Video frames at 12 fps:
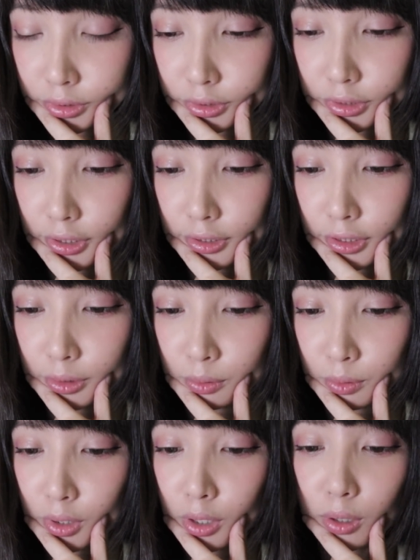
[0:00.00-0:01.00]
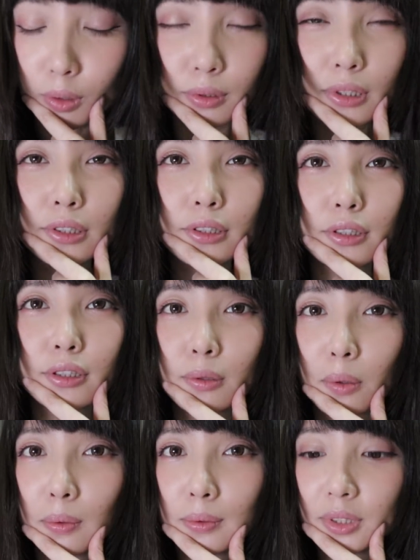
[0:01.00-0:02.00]
吉祥天女。哦，这十
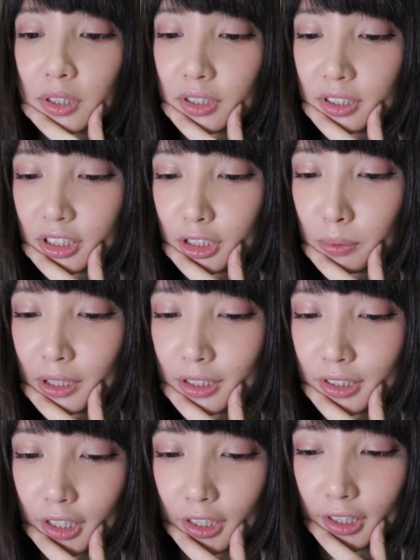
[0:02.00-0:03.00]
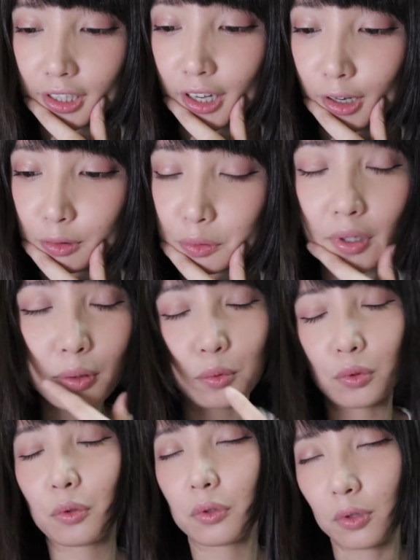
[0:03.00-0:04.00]
抽其实 CP 值很高，虽然
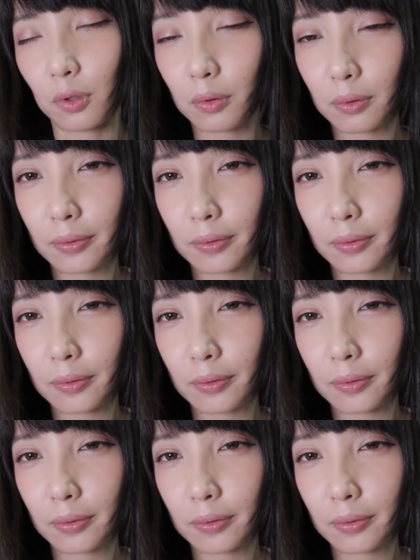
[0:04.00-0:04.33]
我都有。